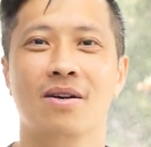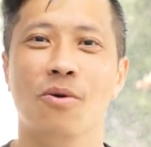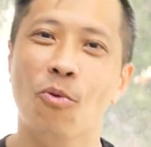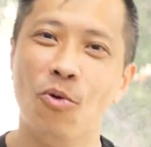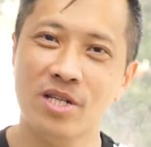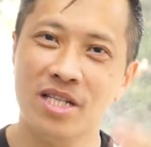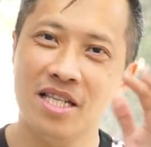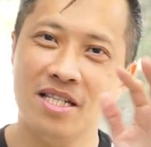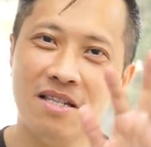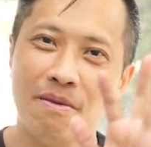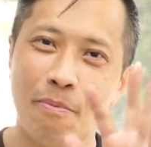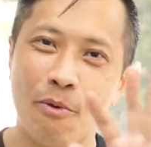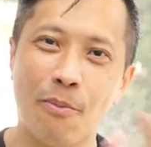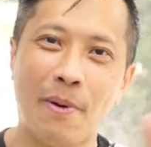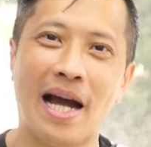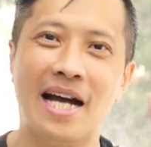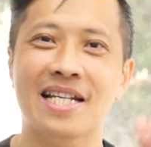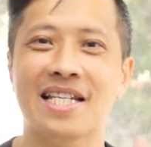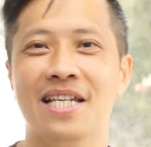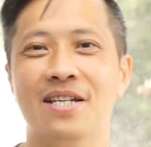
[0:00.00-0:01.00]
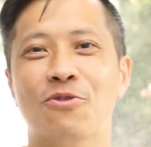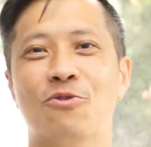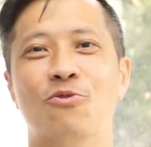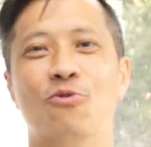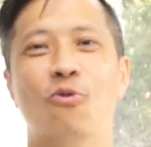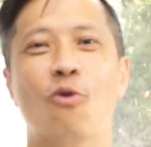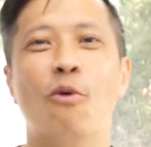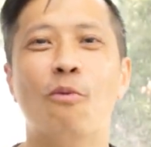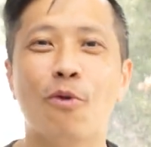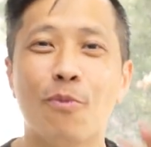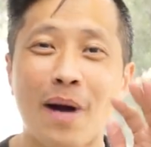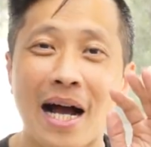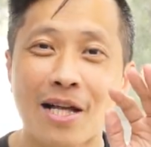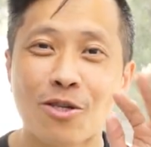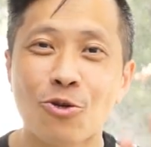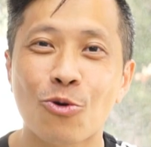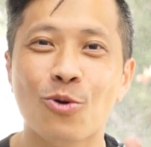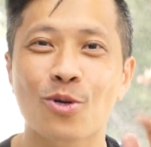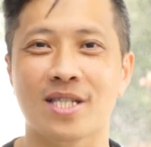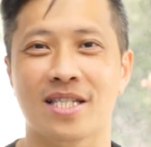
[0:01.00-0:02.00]
我其实不怕辛苦，我不怕
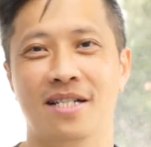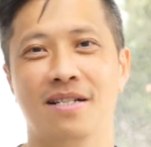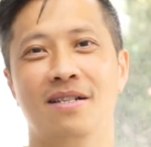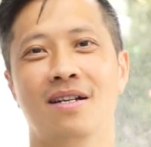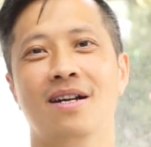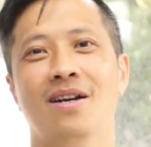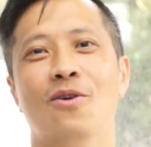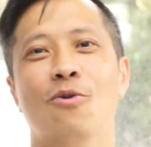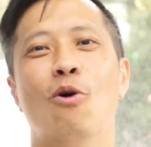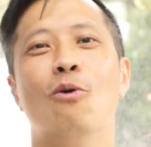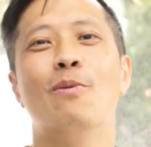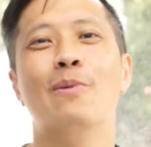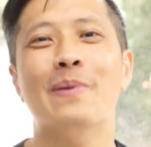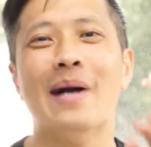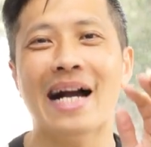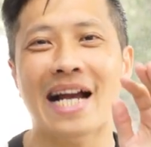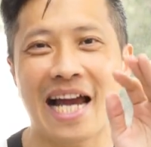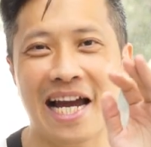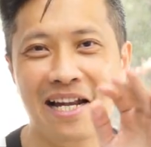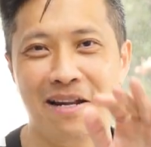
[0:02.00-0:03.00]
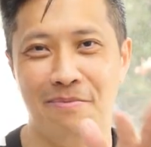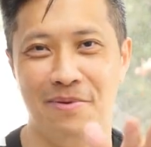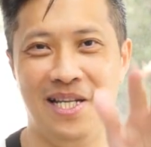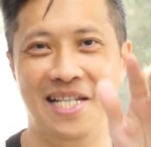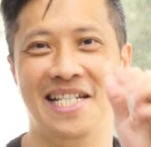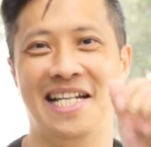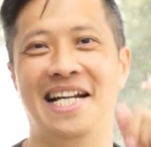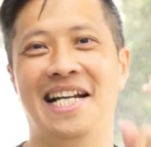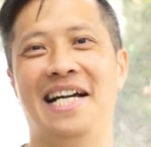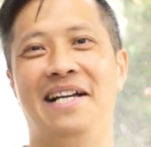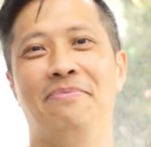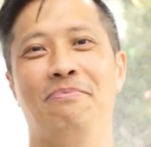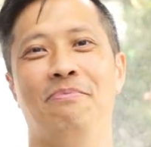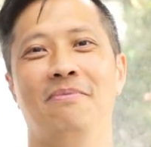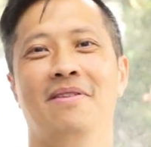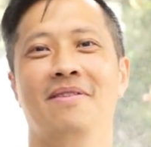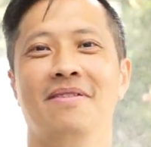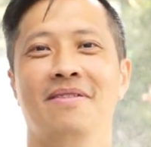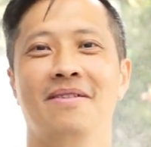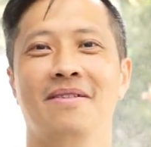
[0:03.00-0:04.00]
挫折，我不怕开的比人家烂，
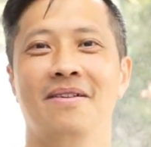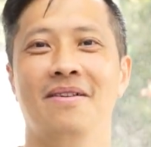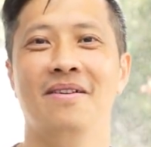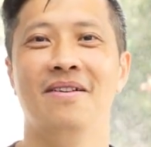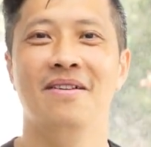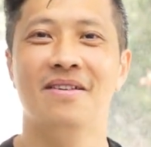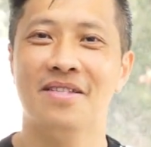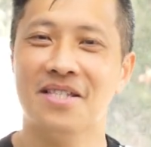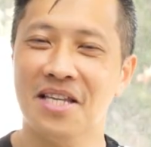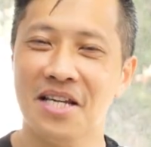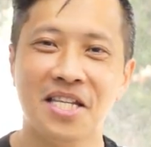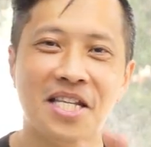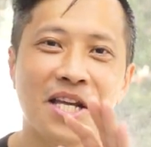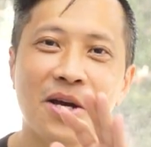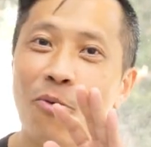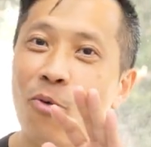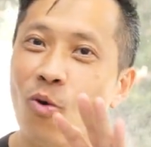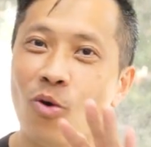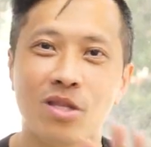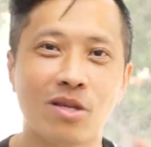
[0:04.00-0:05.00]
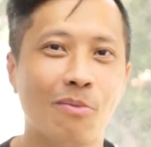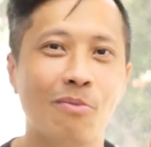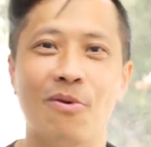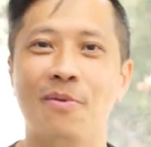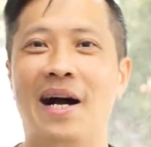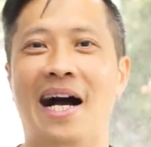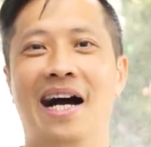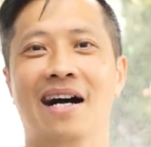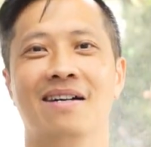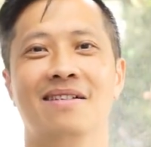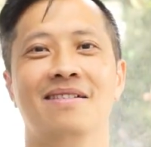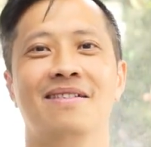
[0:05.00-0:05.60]
这些我都不怕。